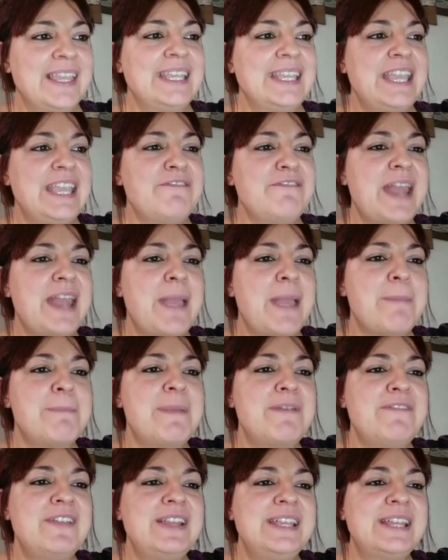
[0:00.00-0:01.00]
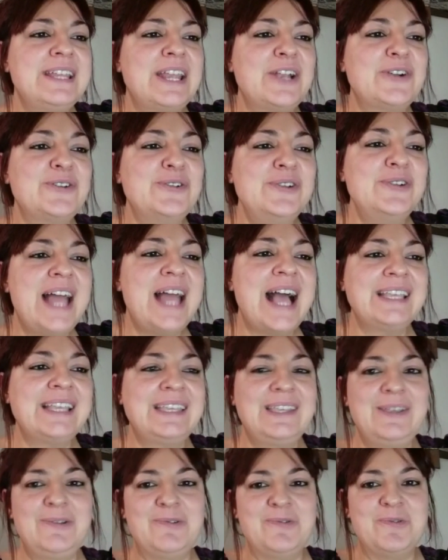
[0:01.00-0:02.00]
che farebbe venire gola a
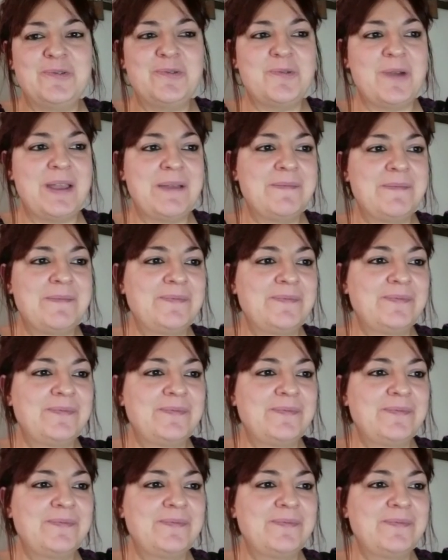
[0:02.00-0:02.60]
chiunque